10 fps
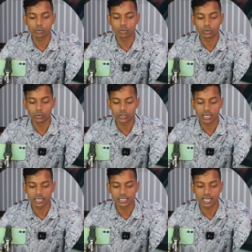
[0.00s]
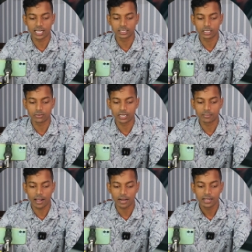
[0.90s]
को क्लोज करके दिखा देता हूँ एक
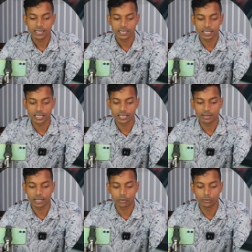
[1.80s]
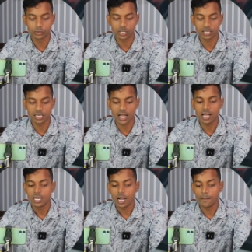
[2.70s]
बार ये देखिए मैंने क्लोज कर दिया
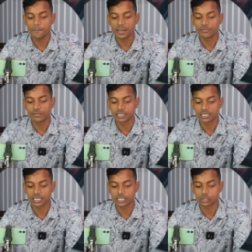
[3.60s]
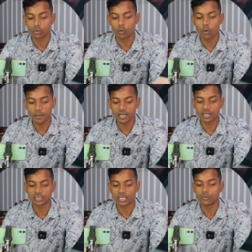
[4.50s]
अब मैं फिर से इसको ओपन
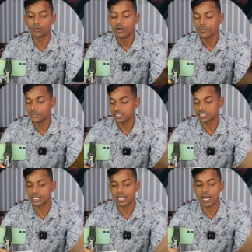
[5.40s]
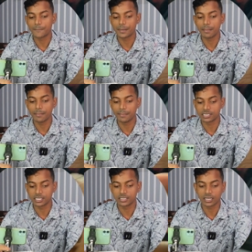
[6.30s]
करता हूँ फिर से यहाँ पे मैं
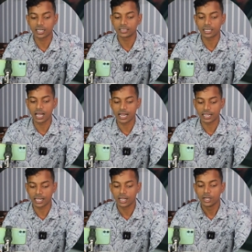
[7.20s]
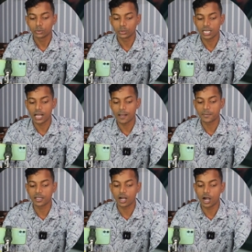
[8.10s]
मैसेंजर के अंदर आ गया तो यहाँ
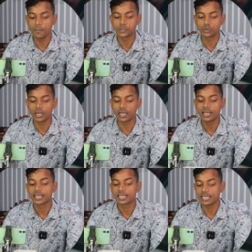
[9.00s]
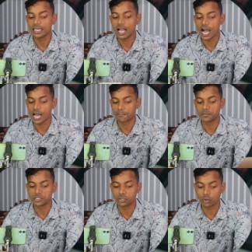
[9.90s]
पे अब जो है कि
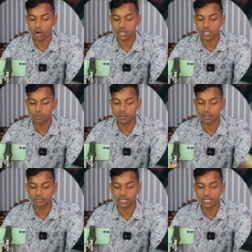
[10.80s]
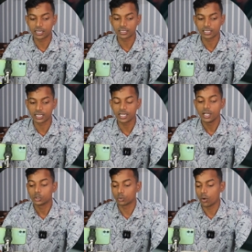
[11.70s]
आरपीजी रॉक के ऊपर हम क्लिक करते हैं
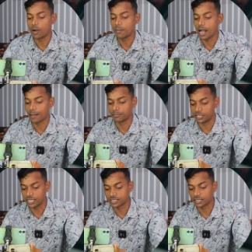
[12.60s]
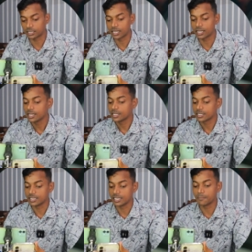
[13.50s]
तो अब आप देख सकते हैं
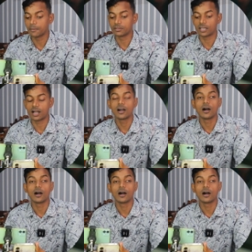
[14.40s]
कि ये बंदा